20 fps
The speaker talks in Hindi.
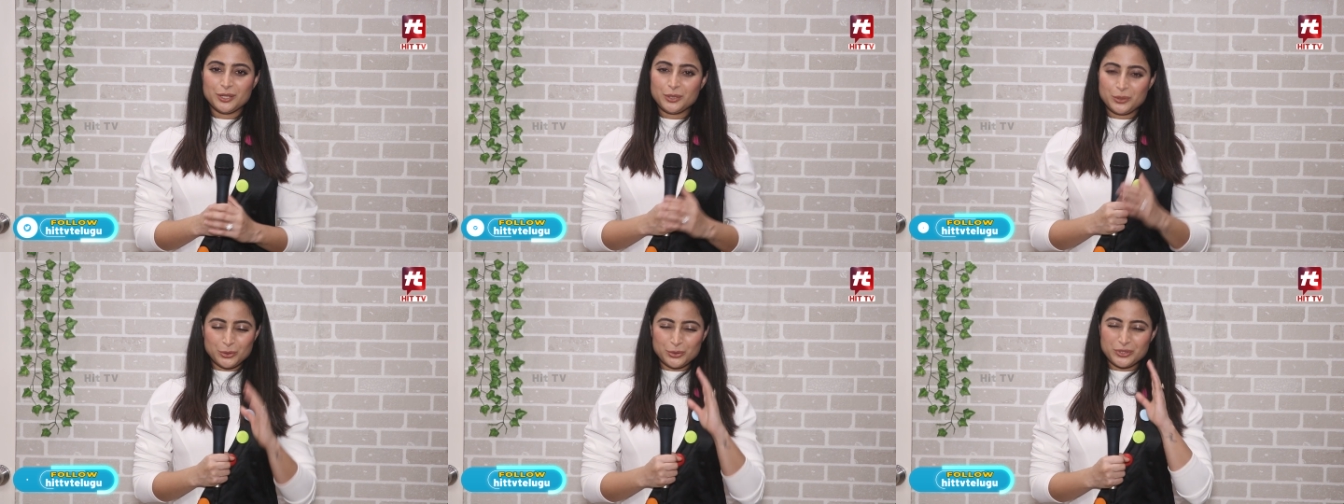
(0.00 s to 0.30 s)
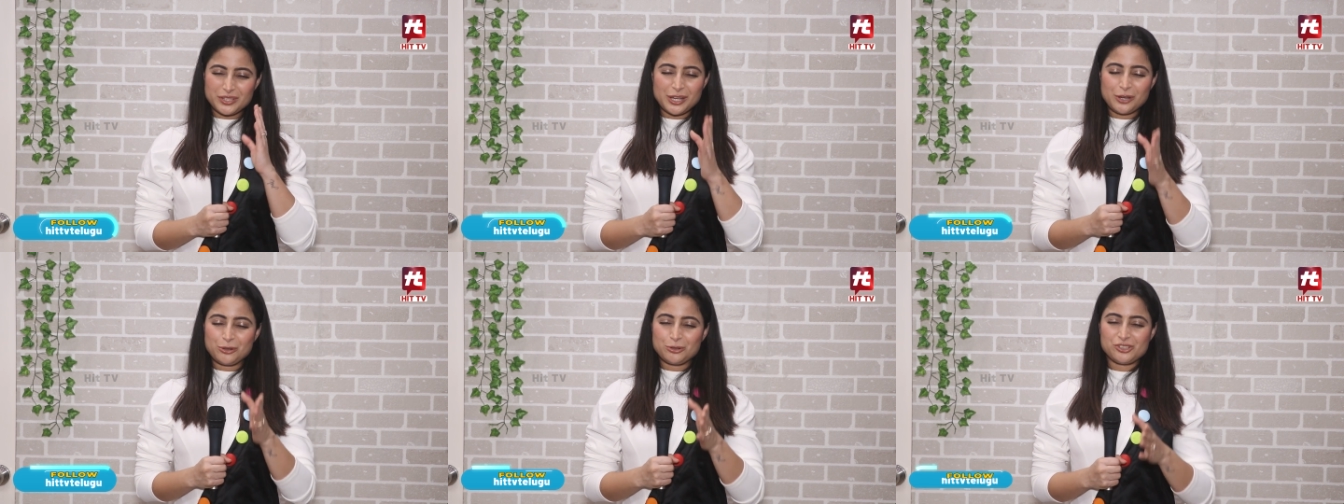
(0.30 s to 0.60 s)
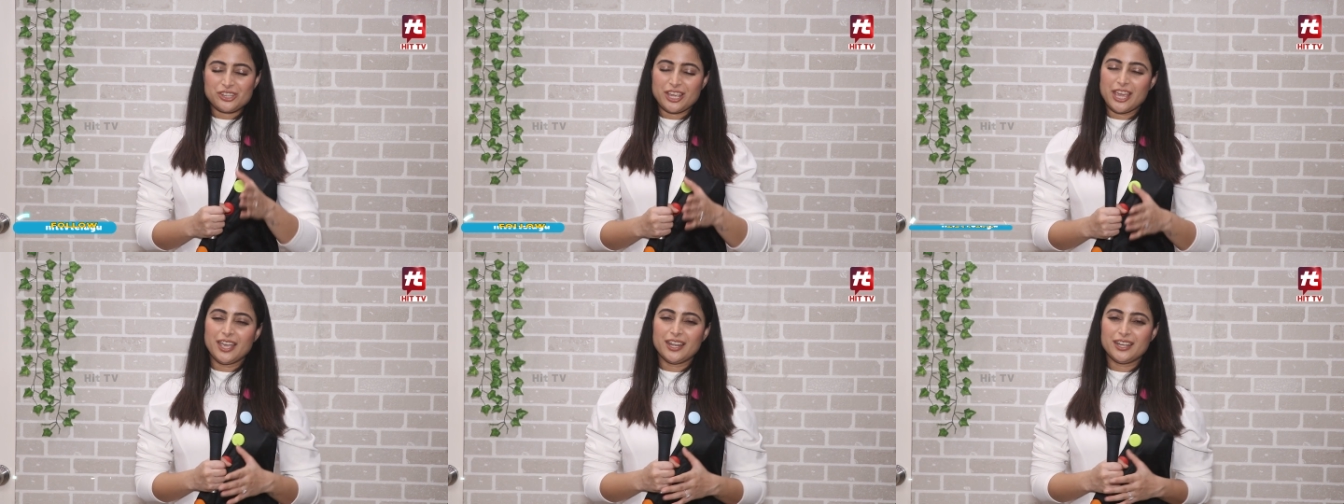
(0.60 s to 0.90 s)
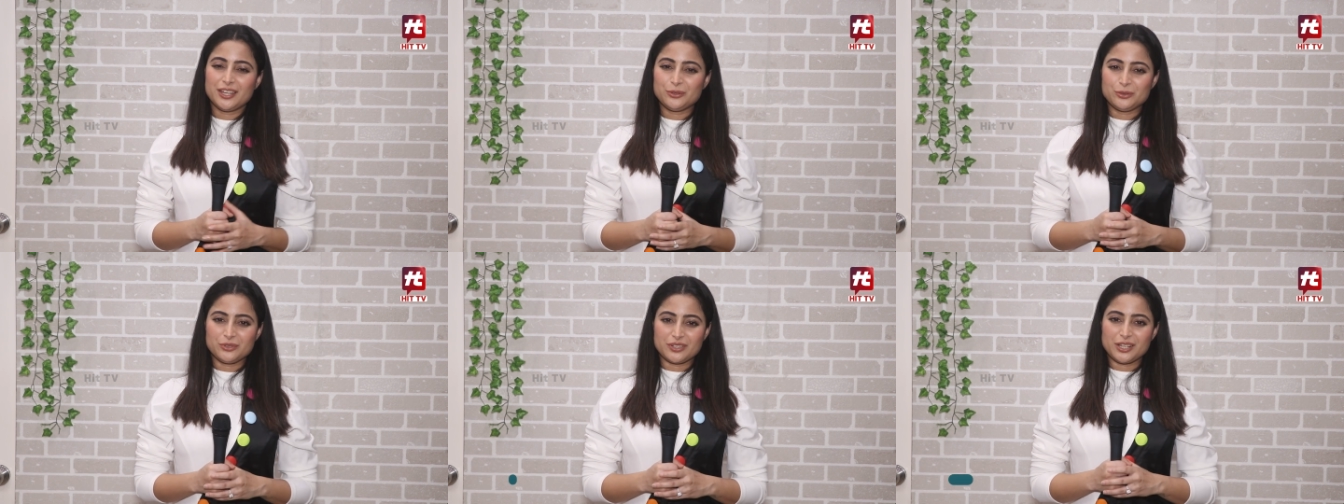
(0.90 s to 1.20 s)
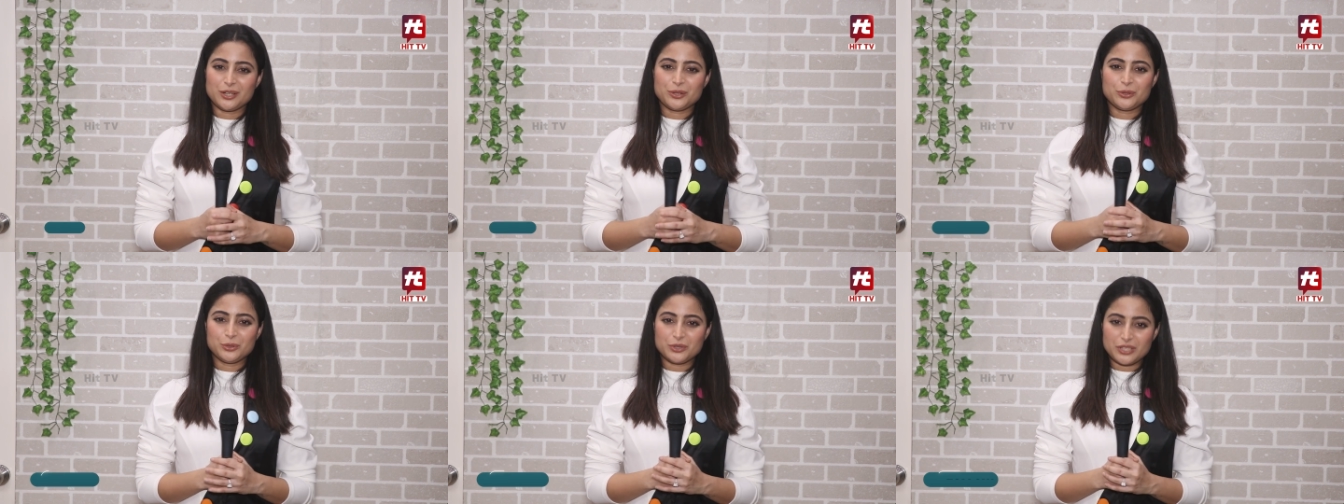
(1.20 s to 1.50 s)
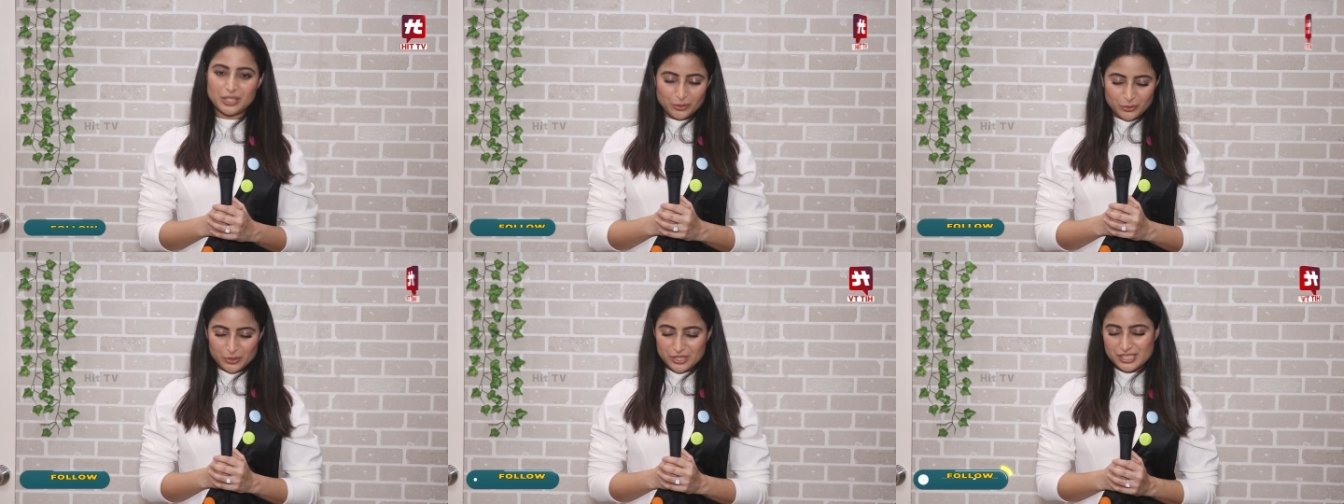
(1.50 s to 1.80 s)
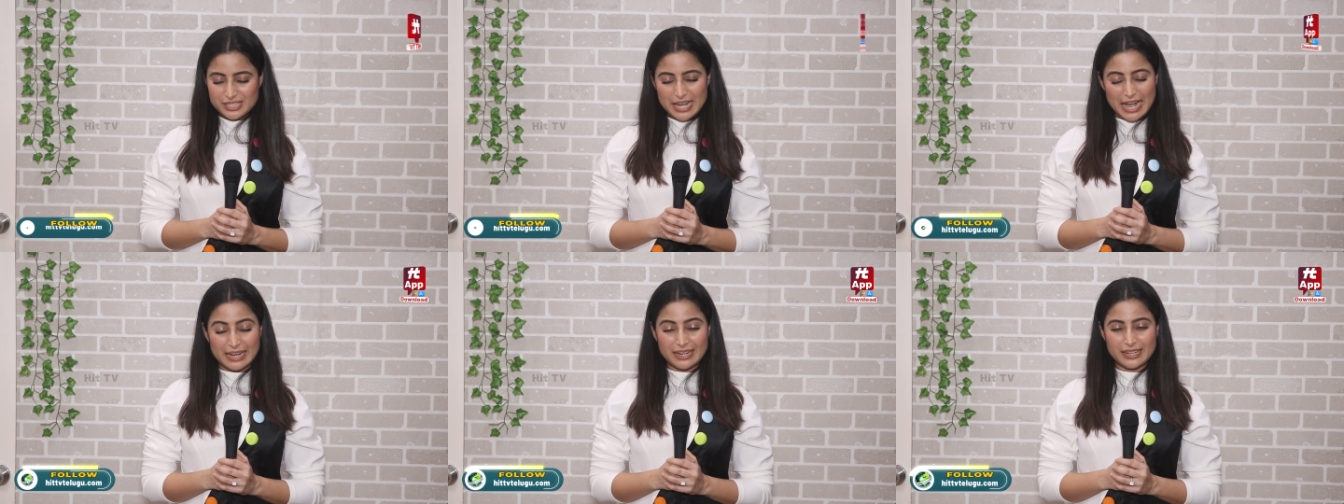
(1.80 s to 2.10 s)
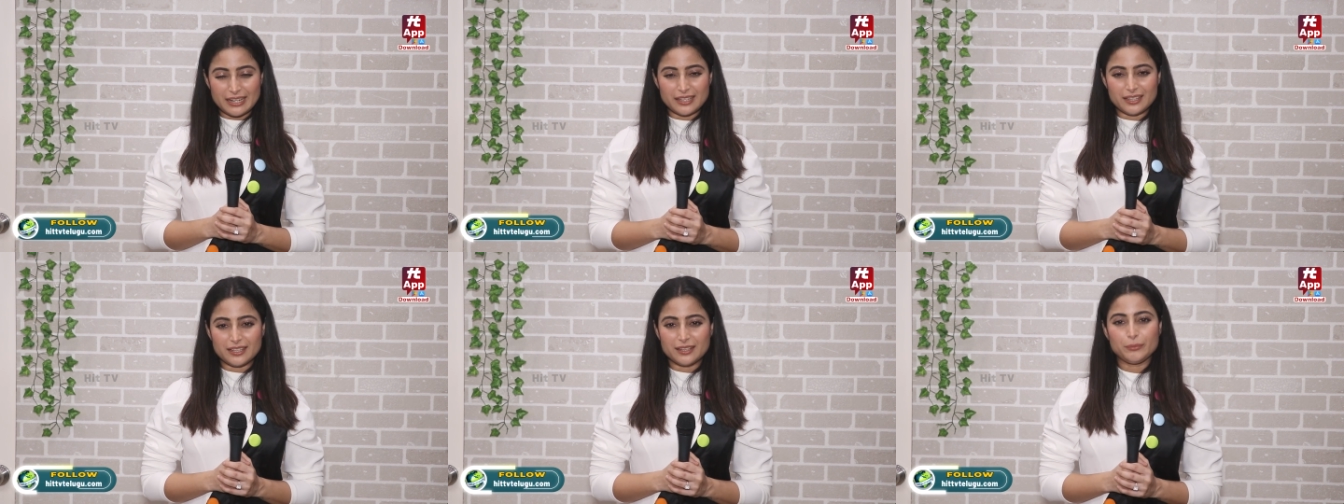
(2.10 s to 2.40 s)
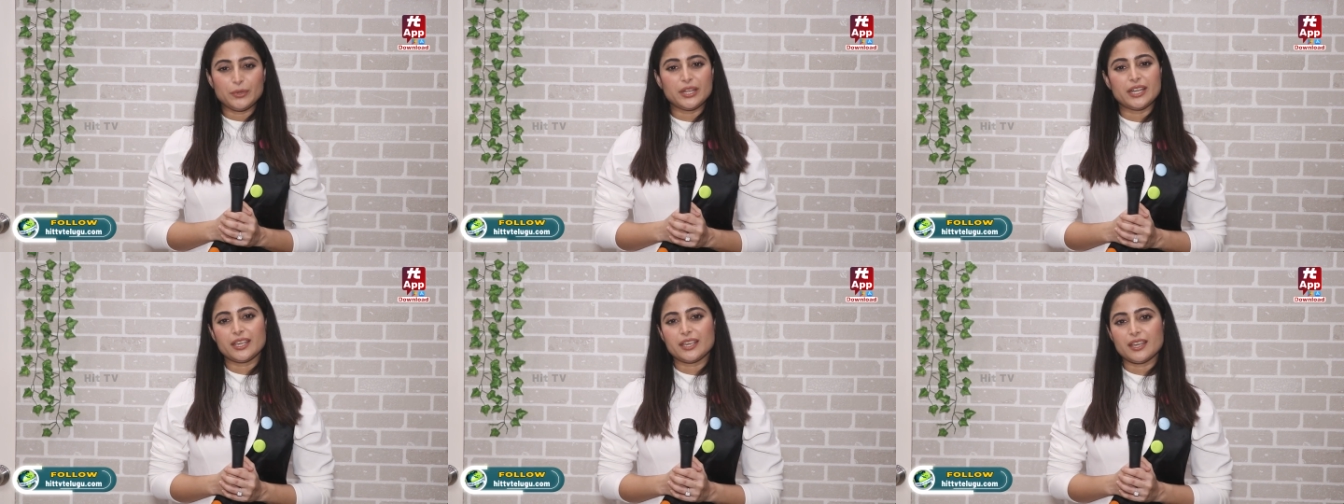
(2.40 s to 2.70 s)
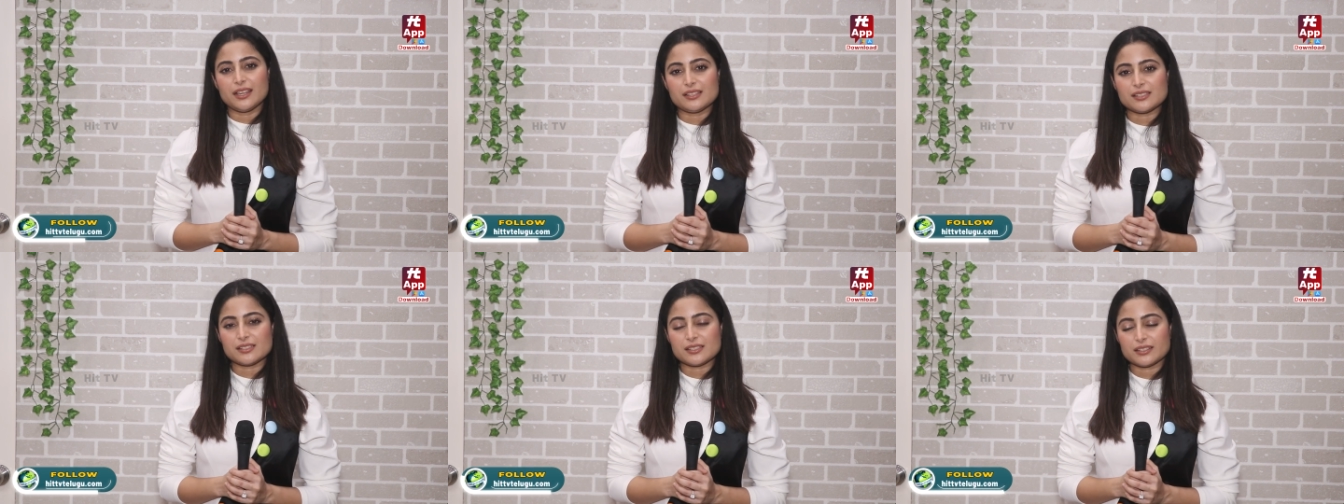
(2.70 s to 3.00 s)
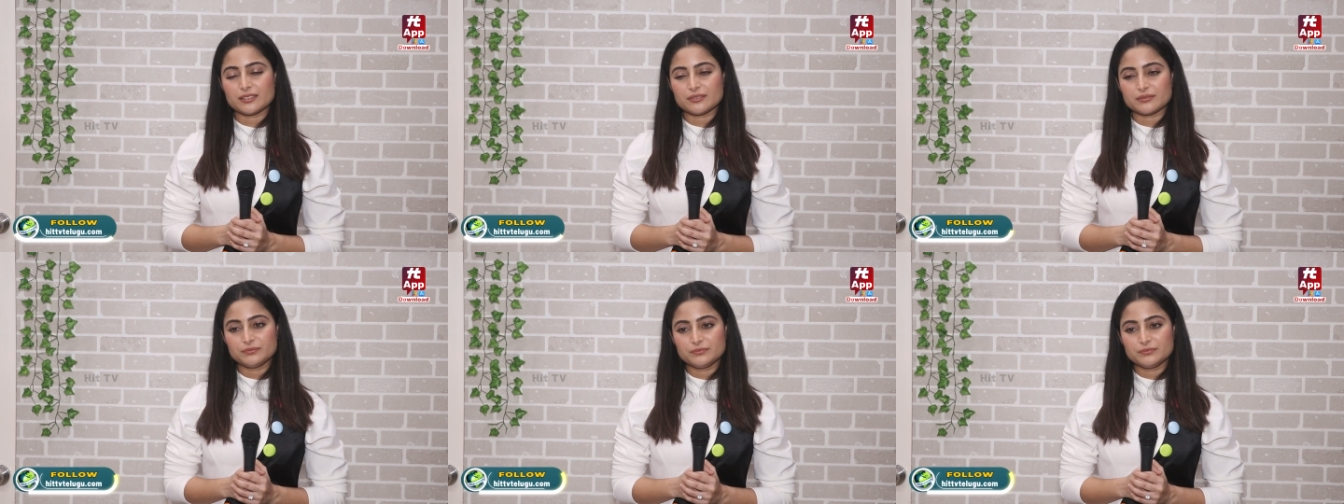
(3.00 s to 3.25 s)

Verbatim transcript: खुद का कुछ है नहीं उनका खुद का कोई स्टैंड नहीं है मेरे ख्याल से